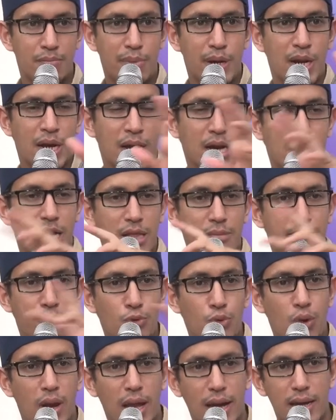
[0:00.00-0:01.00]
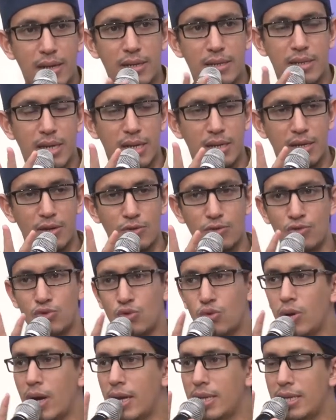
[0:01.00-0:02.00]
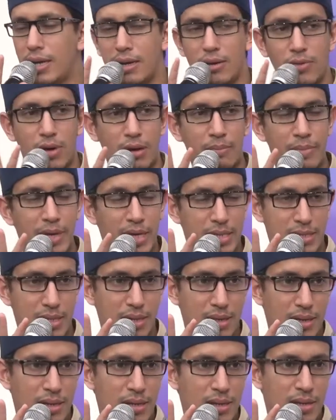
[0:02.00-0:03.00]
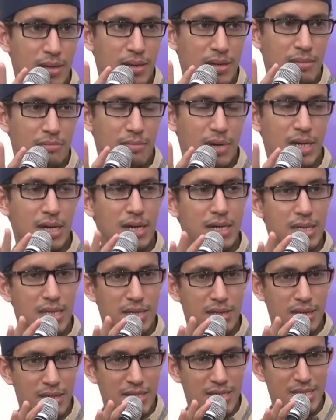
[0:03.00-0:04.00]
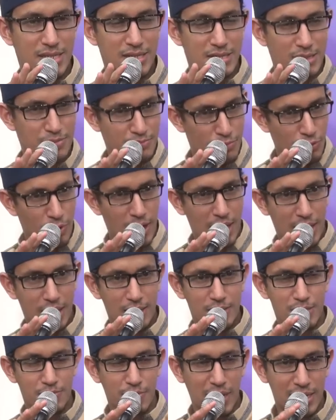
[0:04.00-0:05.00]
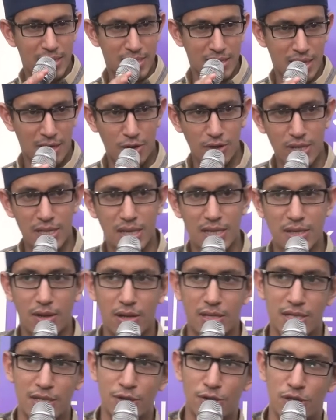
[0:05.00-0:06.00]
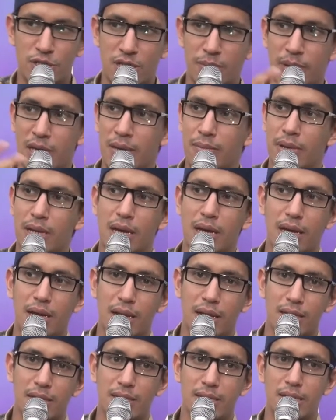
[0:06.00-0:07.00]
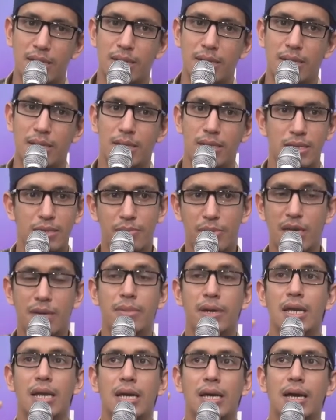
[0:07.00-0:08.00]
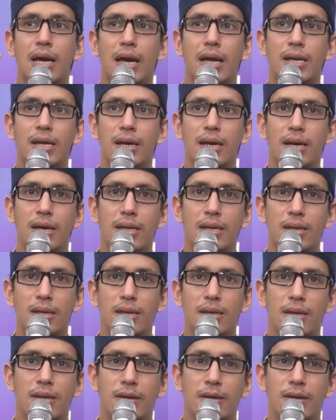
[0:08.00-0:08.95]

Berangkat pulang dengan keuntungan yang luar biasa. Maka ketika di, pulang Maisaro ditanya oleh Siti Khadijah bagaimana akhlaknya, bagaimana keadaan